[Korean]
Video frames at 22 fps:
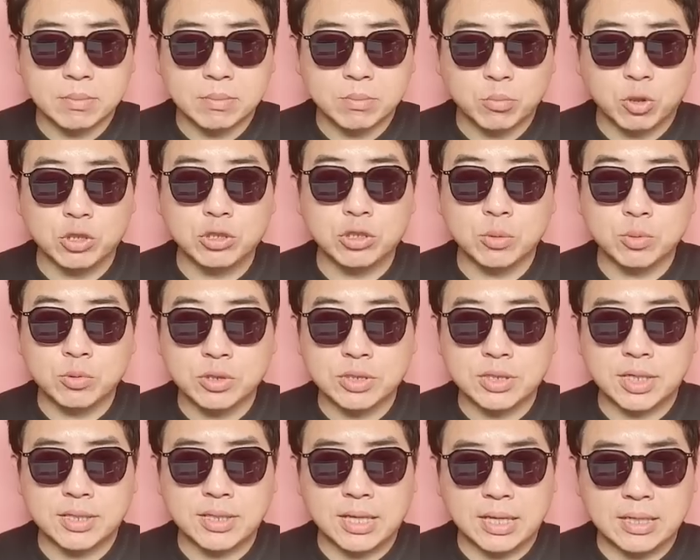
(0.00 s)
벌써부터
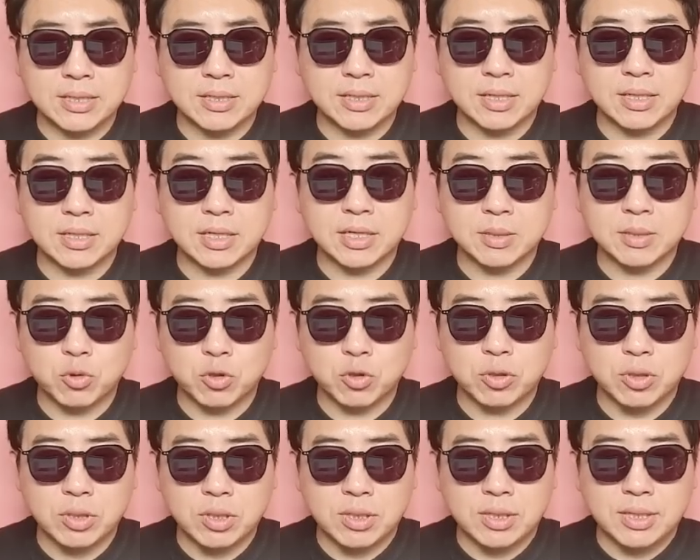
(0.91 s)
제 댓글에다가
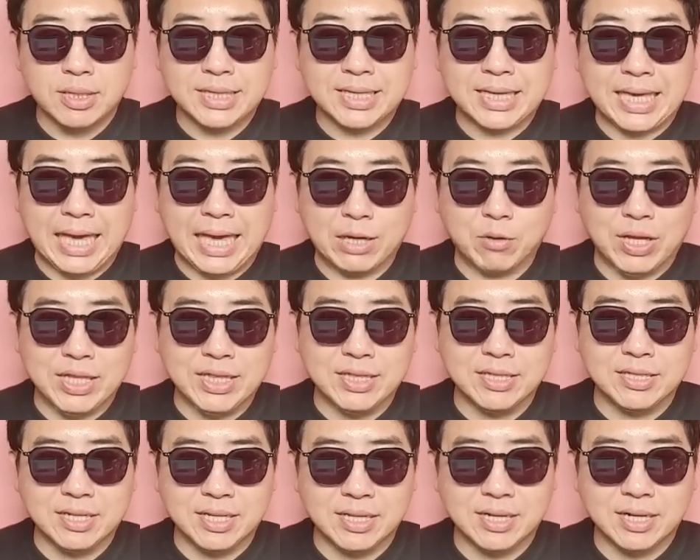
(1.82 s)
뭐
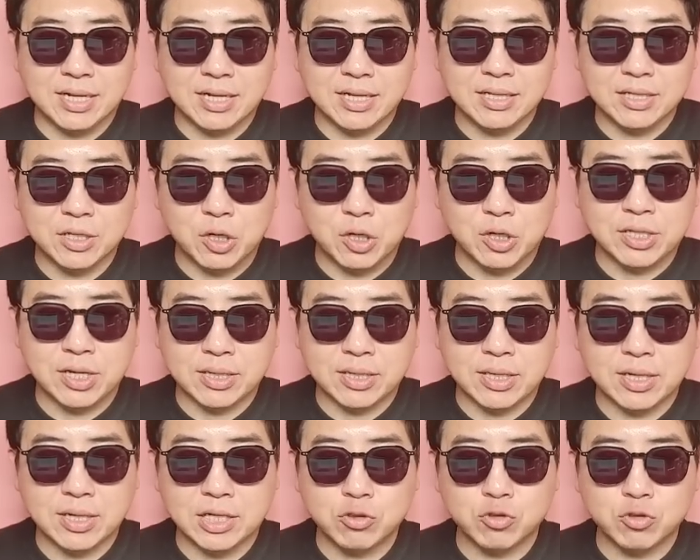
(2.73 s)
개관들이랑
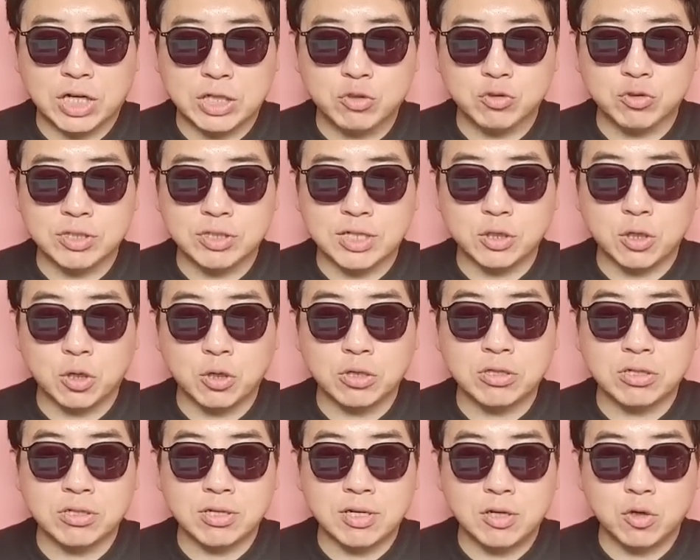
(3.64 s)
결탁해가지고 아주 그냥
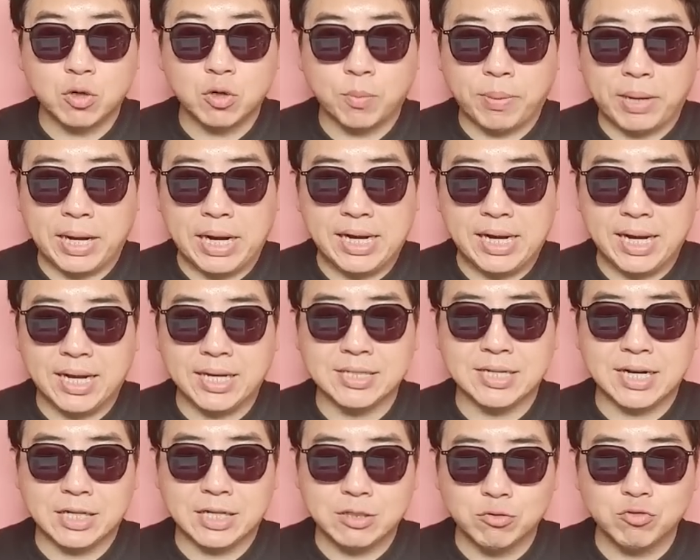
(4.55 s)
떨어뜨리려고
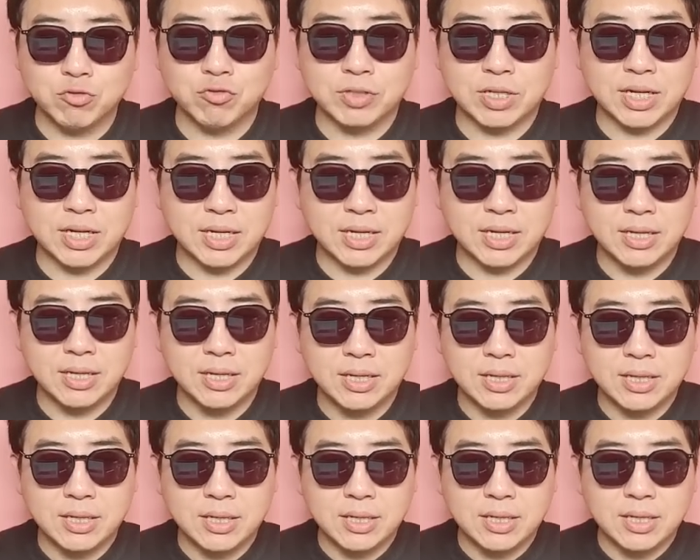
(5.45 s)
발락을 하는구나.
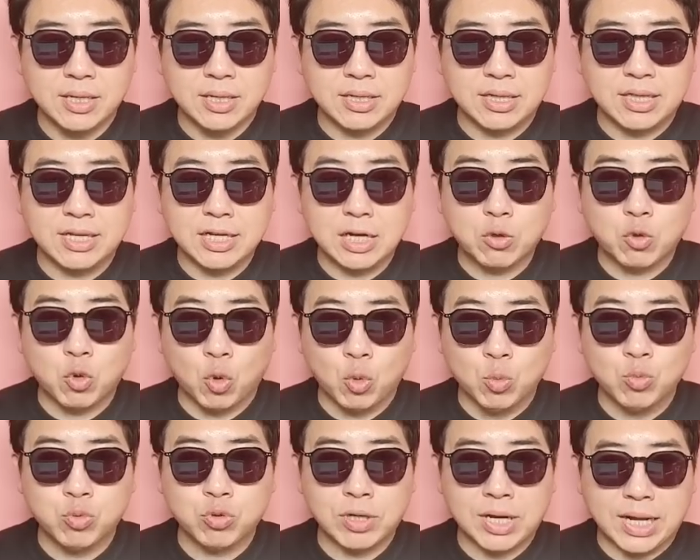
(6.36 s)
네가
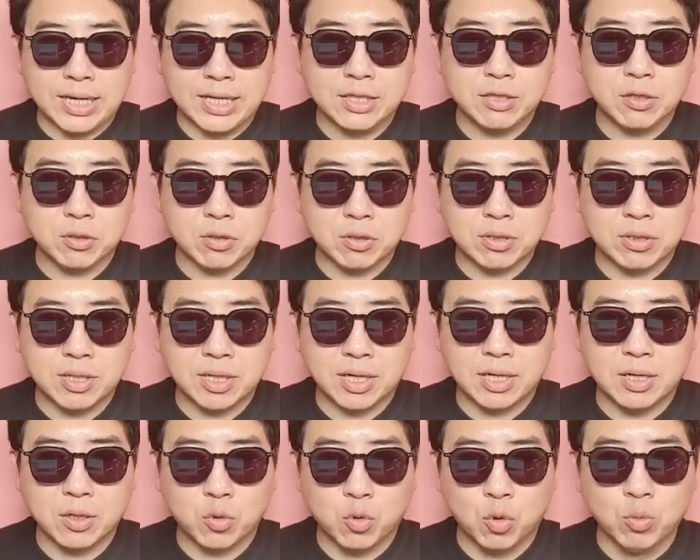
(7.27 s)
공부를 안 해서
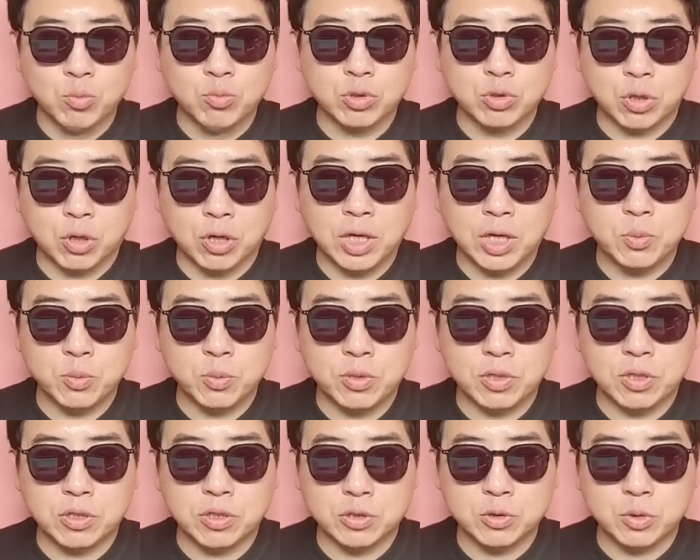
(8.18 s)
그렇다. 공부 더
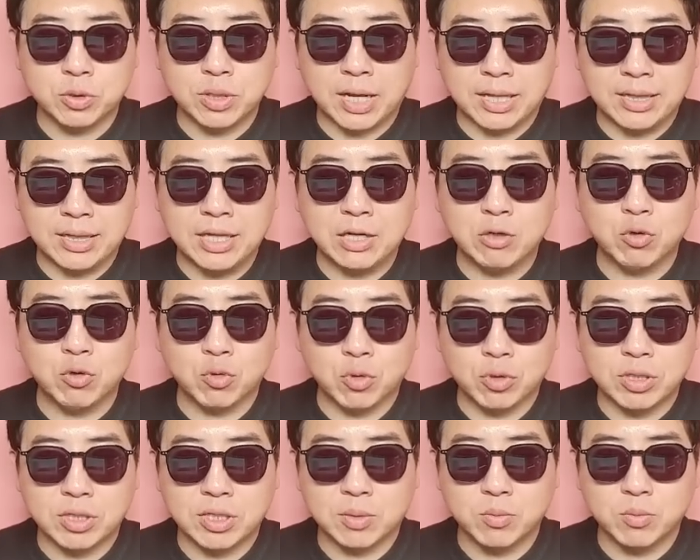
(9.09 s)
해보면 그런 소리 안 나올
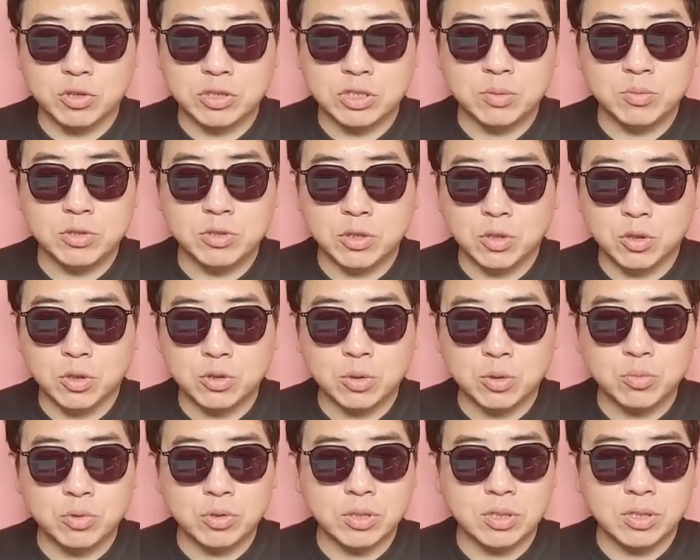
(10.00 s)
거다. 뭐 심지어
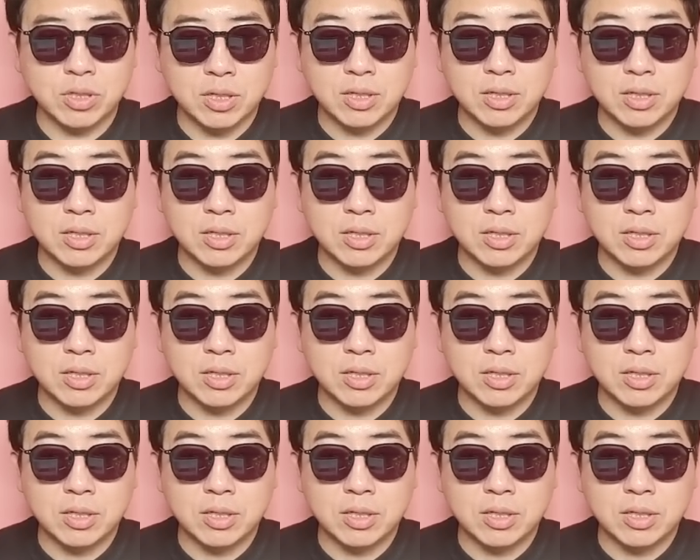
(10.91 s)
어떤 분은